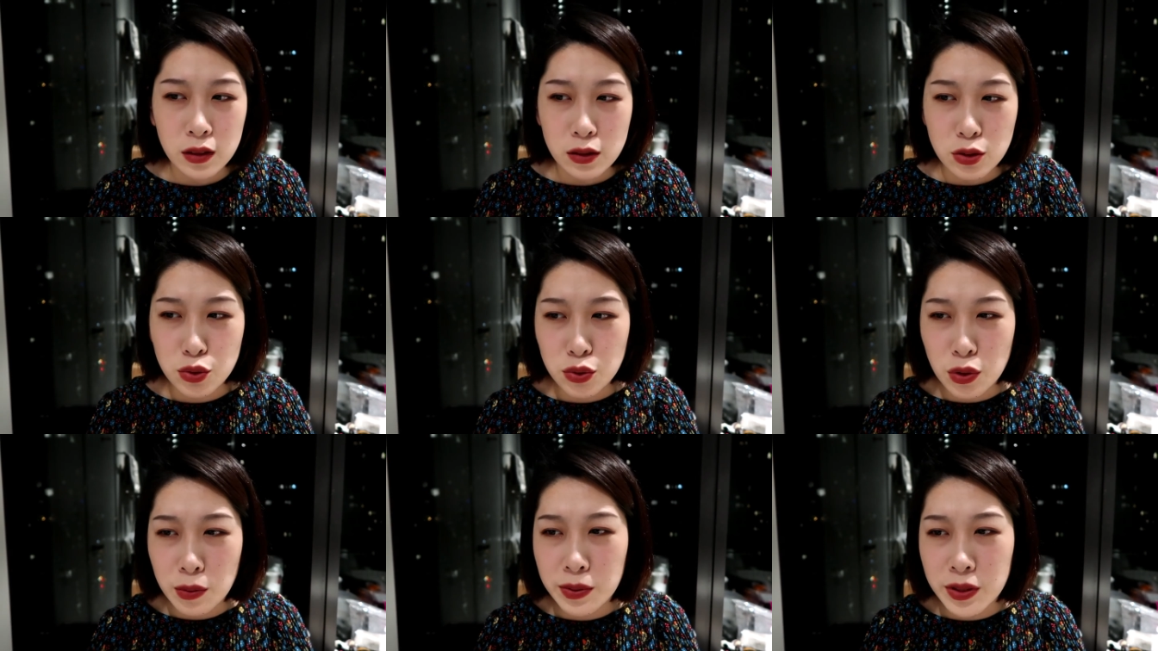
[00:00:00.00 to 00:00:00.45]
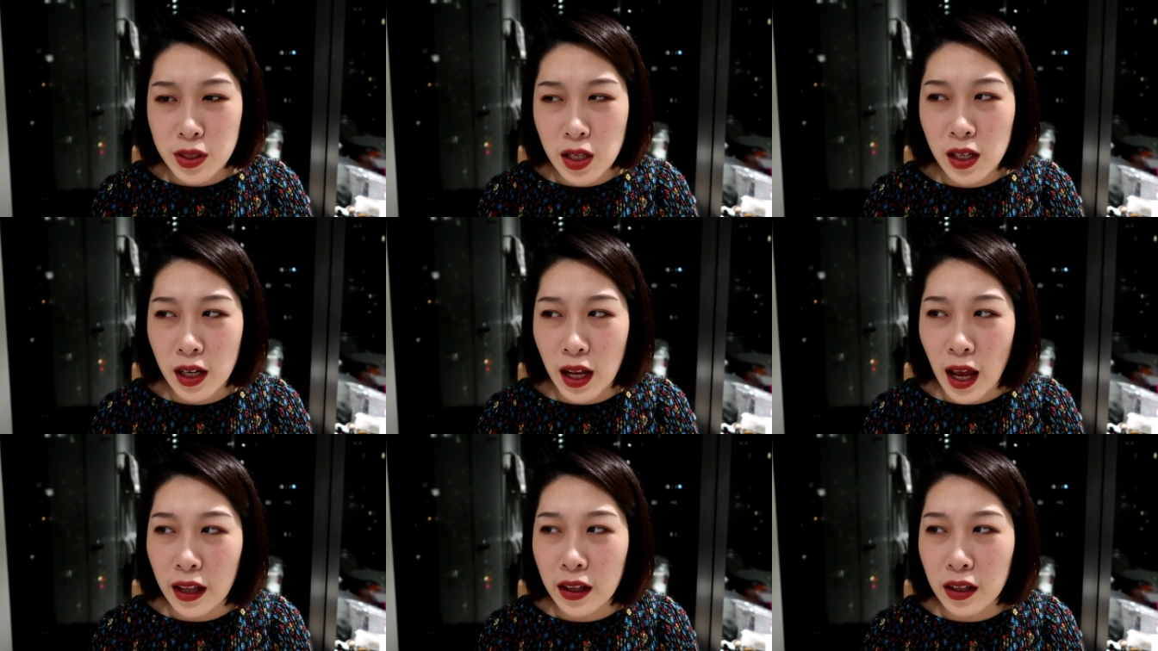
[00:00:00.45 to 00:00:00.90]
说不
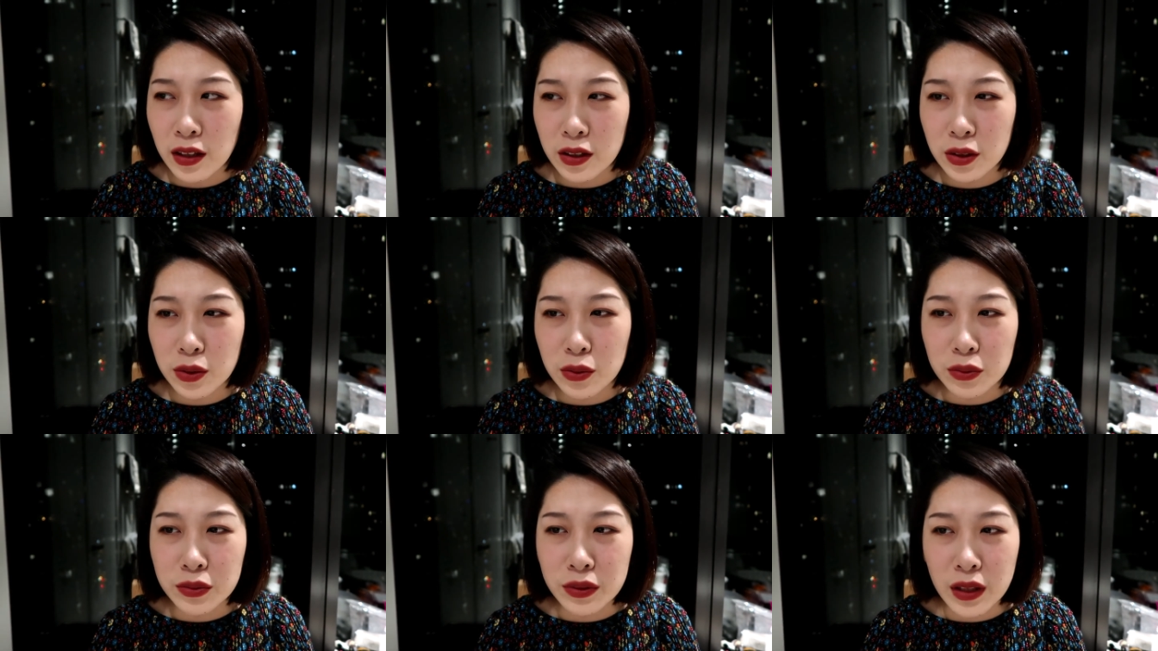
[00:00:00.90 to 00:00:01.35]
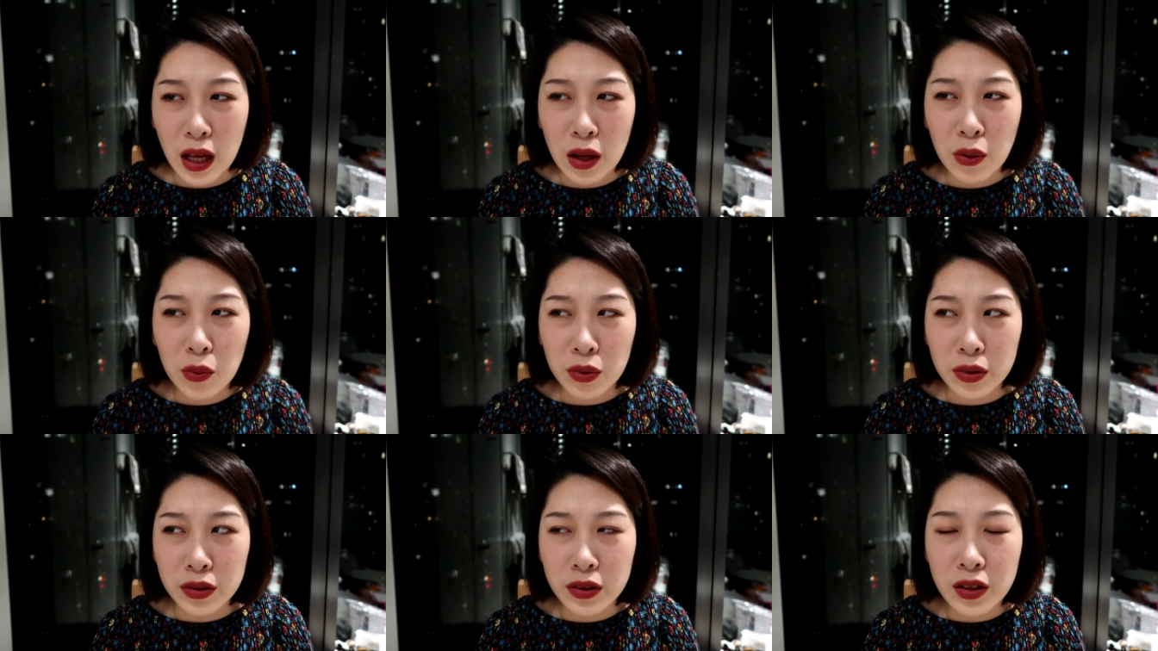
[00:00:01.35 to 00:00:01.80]
上来的那股
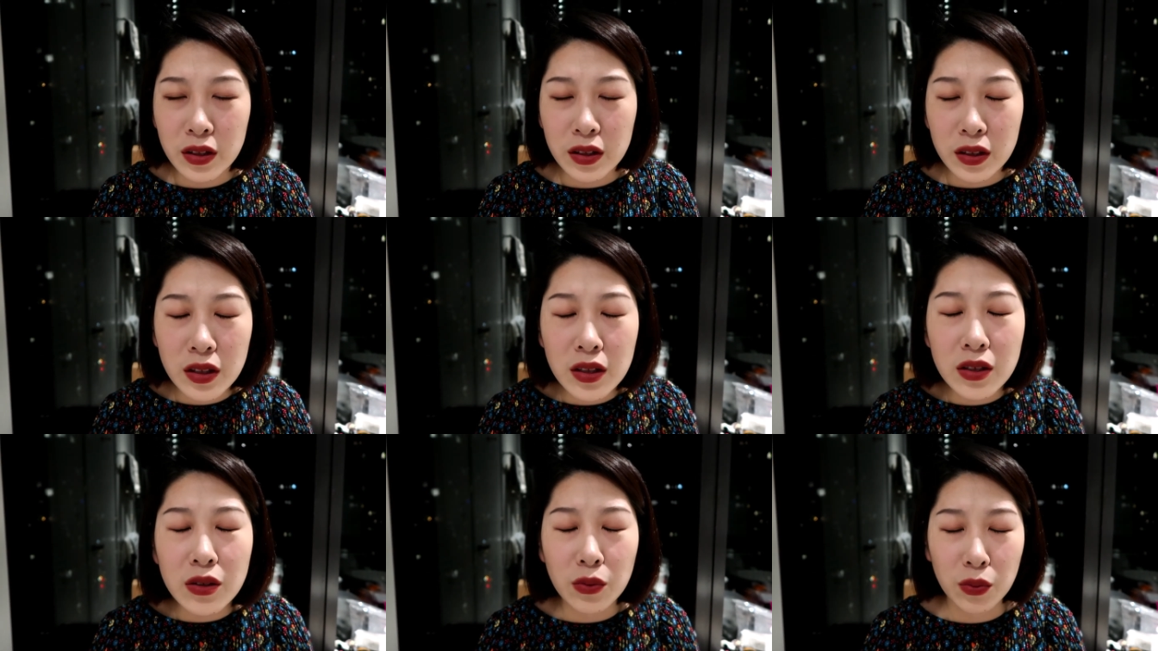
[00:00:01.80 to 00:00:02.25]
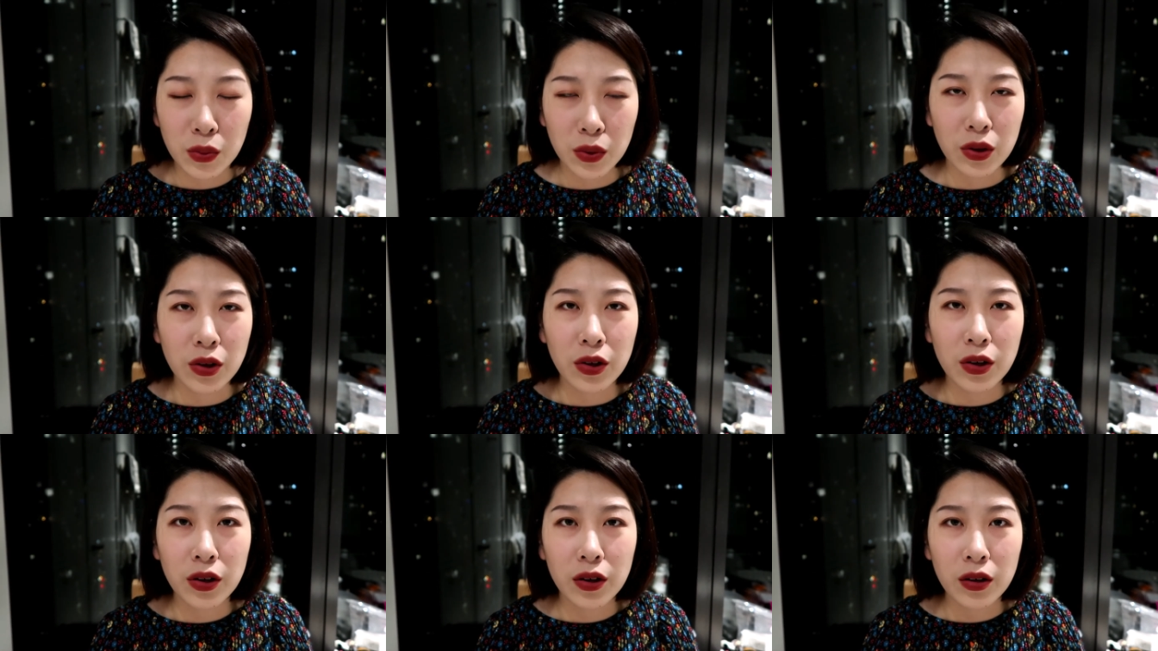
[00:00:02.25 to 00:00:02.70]
难闻的异味
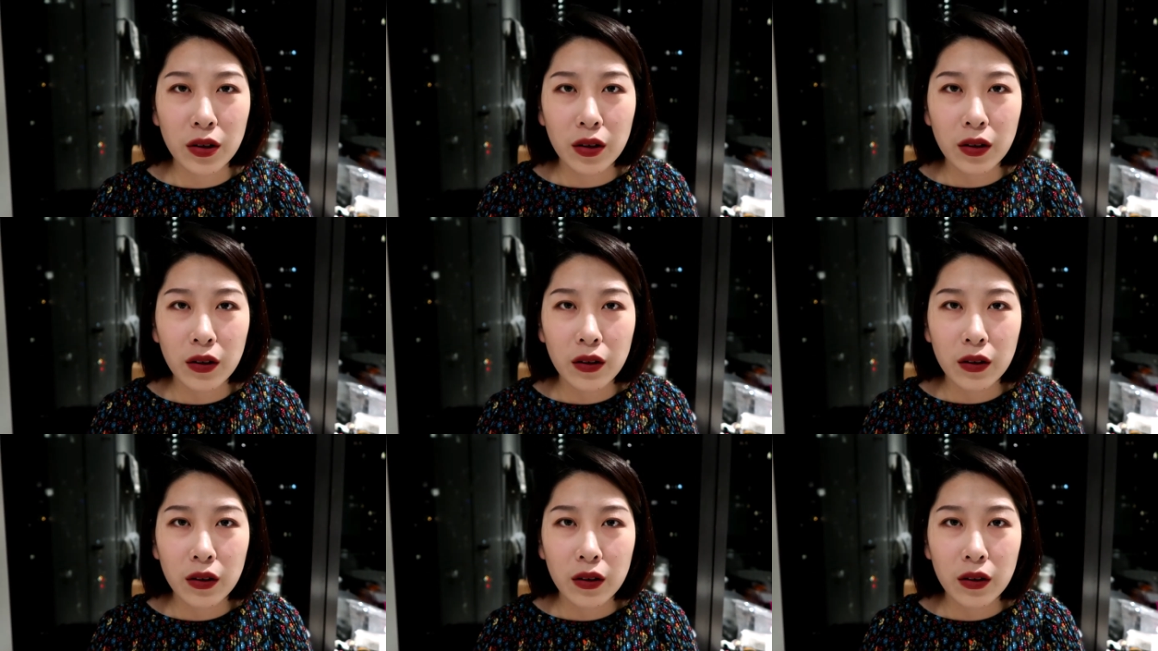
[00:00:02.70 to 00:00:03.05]
儿。